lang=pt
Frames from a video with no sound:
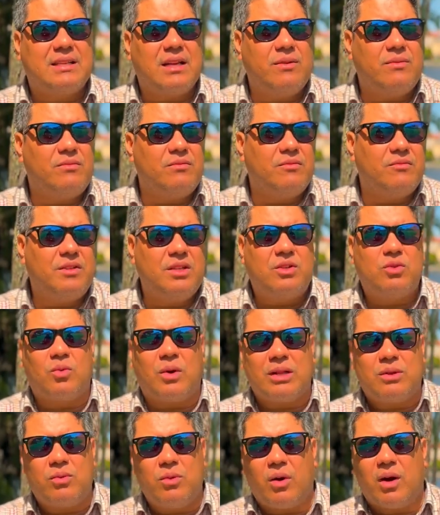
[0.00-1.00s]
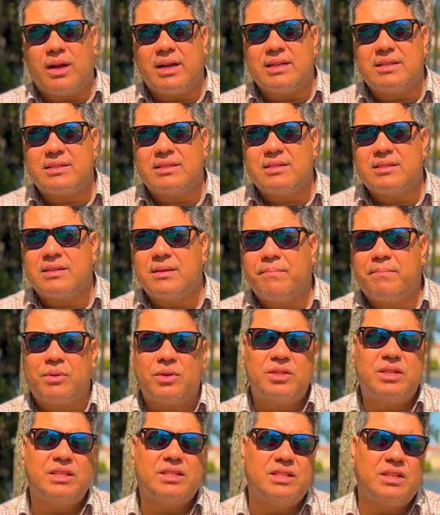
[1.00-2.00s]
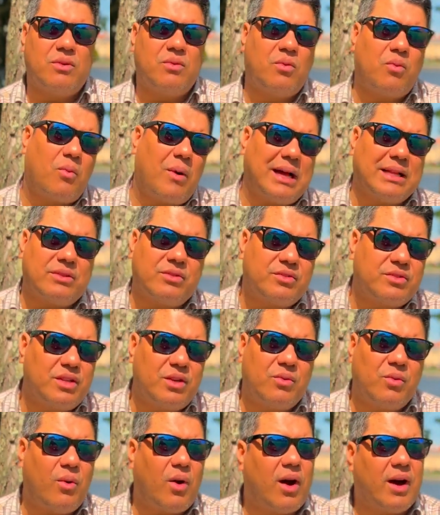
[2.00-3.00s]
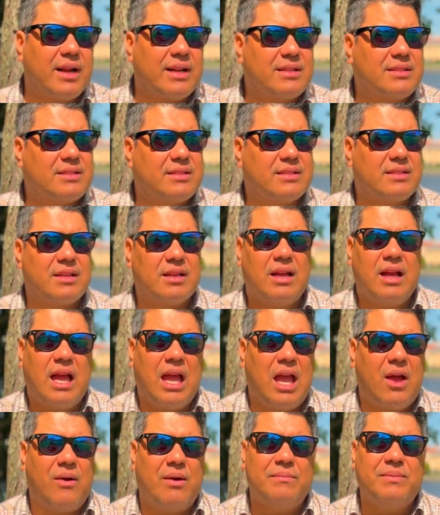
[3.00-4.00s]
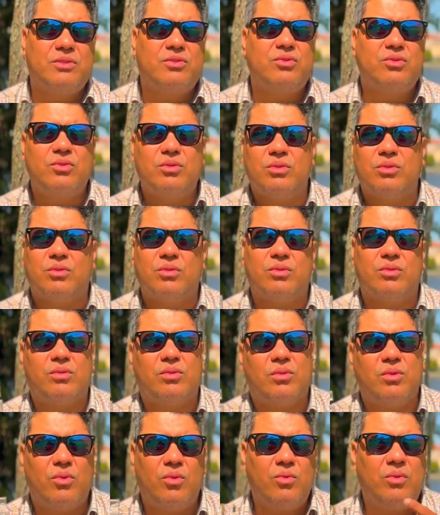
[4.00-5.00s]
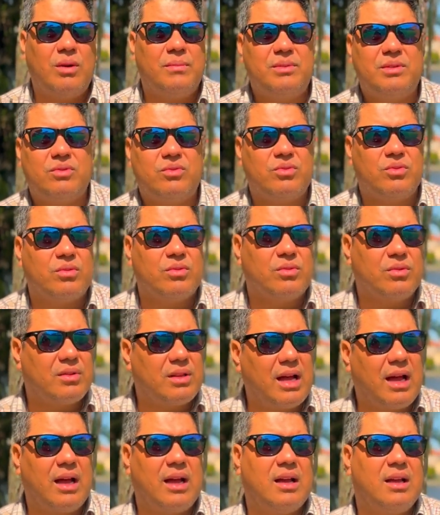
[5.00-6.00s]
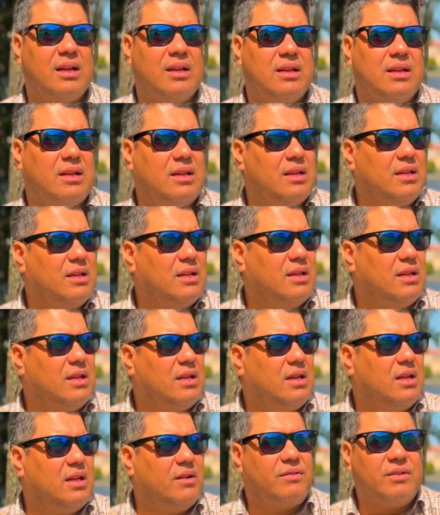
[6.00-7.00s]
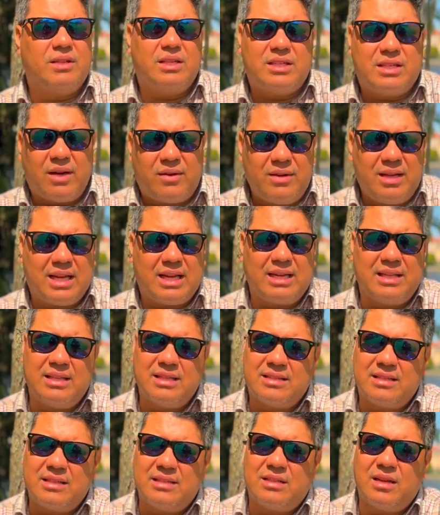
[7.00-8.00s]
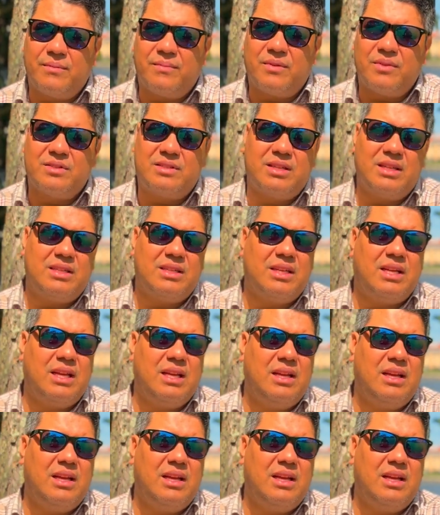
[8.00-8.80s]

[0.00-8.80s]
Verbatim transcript: 24 horas. Projeção 4, 5 horas. É um absurdo. Um absurdo, tá? Eu vou deixar o link na descrição para você adquirir